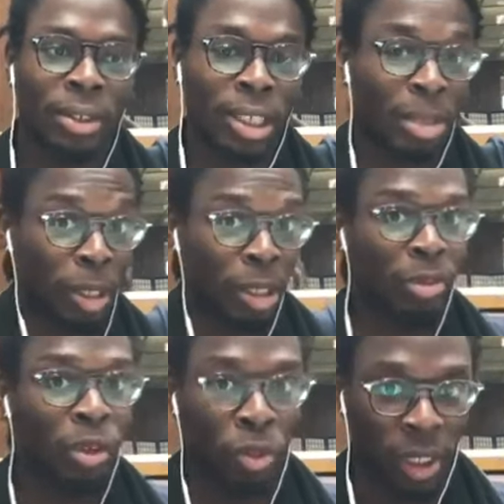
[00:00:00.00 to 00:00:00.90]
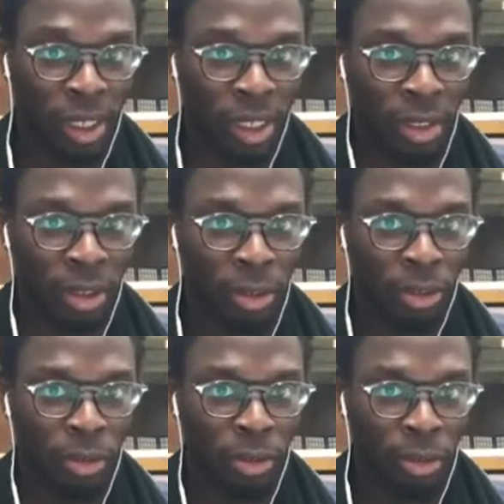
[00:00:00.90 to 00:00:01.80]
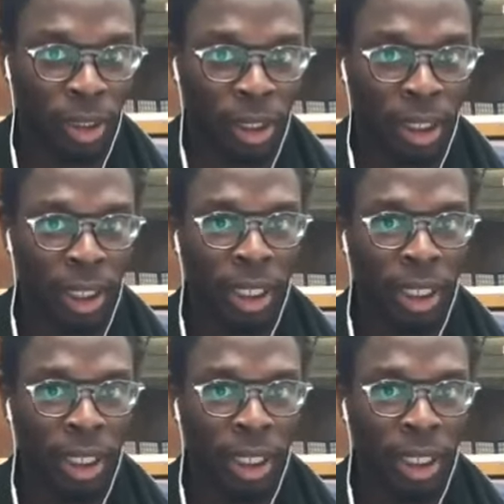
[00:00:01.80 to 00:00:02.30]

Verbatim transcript: qui est parti vivre en Australie. Tu vois,